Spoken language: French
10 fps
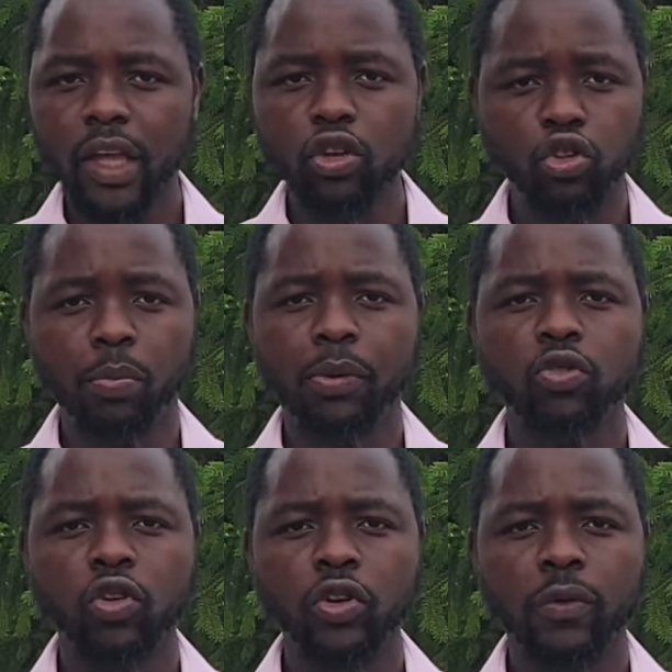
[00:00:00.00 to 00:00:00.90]
Je
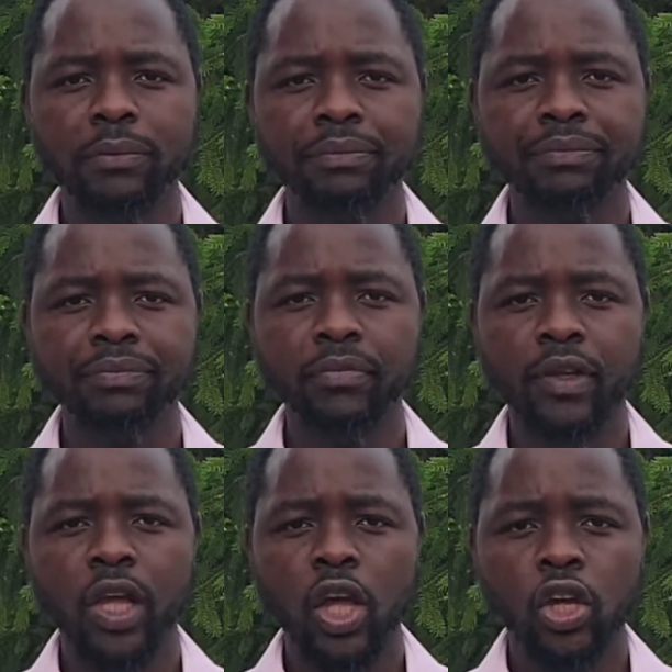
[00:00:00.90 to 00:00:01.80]
pense que non.
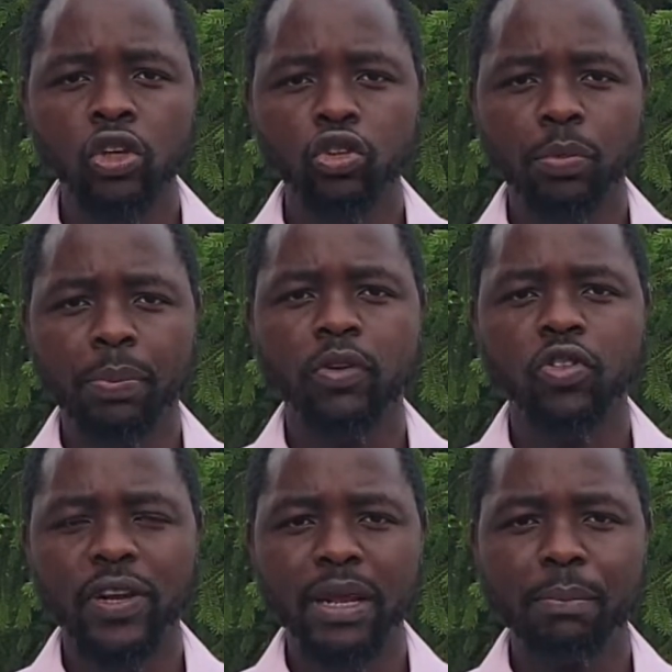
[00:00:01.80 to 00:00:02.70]
Je pense
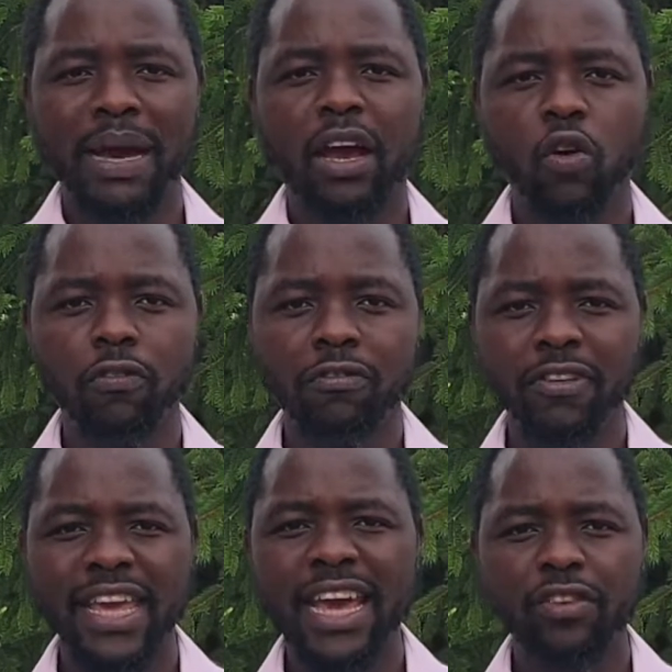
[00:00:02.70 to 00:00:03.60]
que les parents
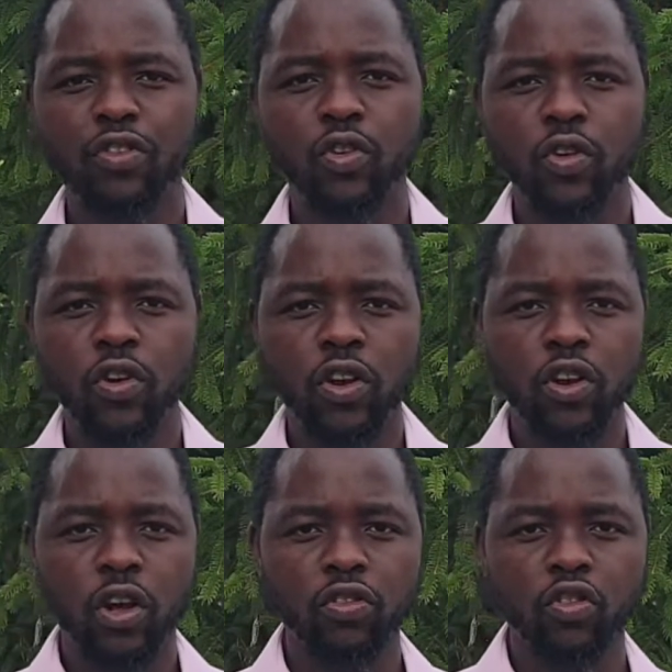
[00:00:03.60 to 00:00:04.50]
veillent à ce que
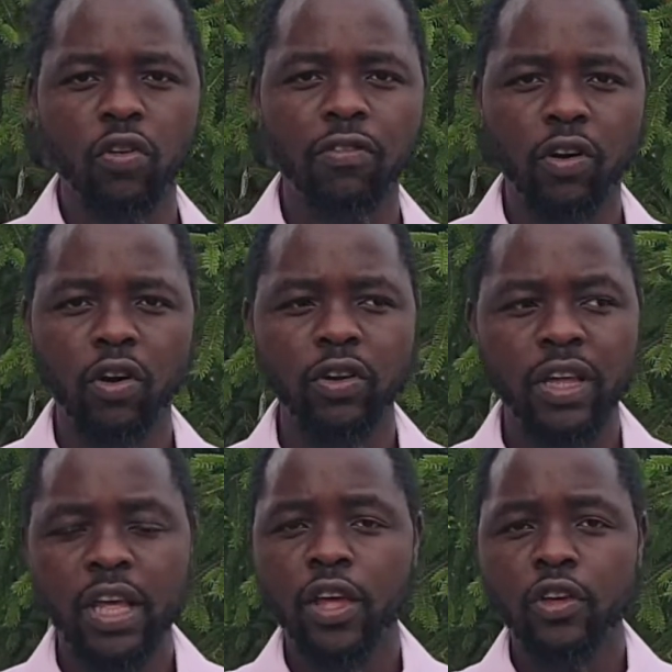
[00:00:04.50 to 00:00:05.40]
leurs enfants
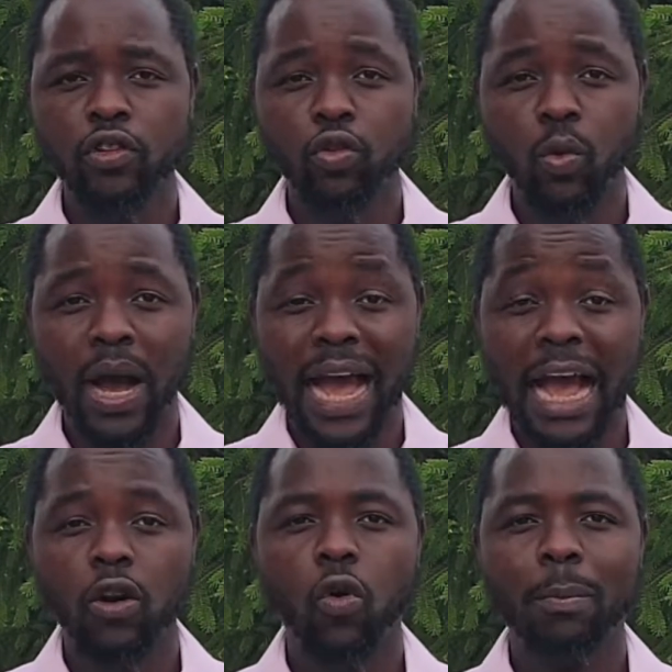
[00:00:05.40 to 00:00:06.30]
soient
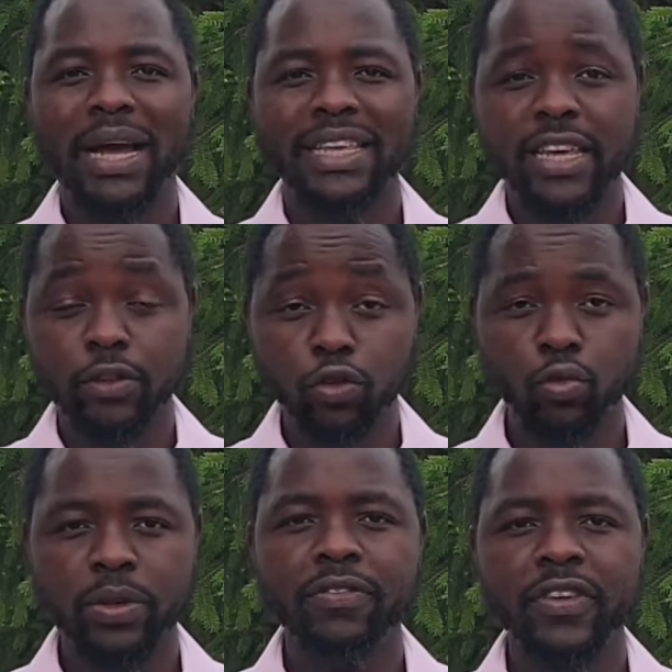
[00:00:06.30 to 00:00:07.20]
accompagnés,
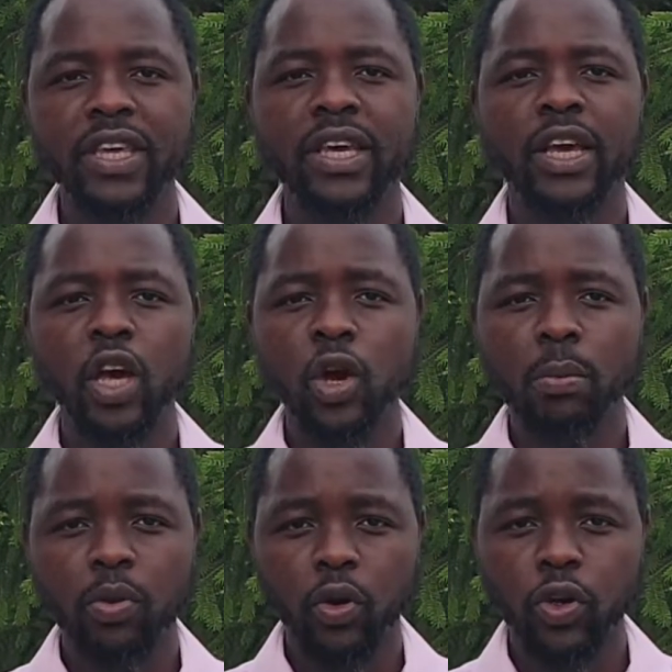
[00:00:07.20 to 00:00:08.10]
suivis
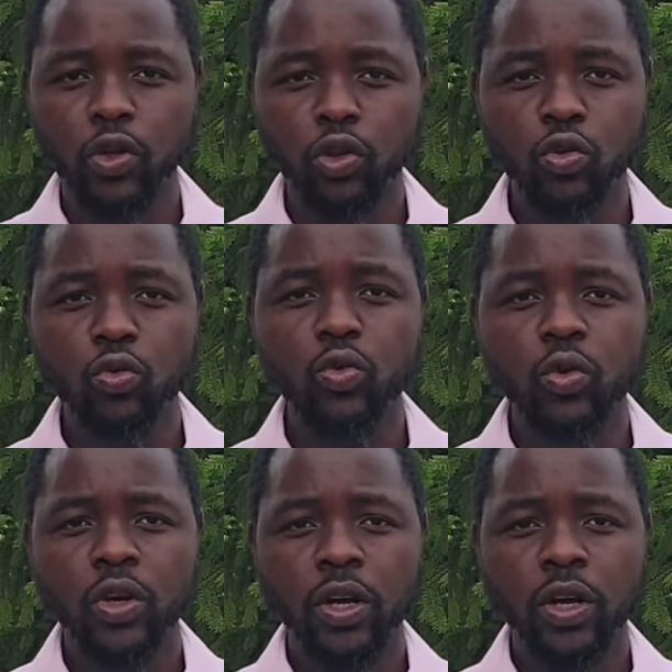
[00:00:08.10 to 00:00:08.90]
pour que tout,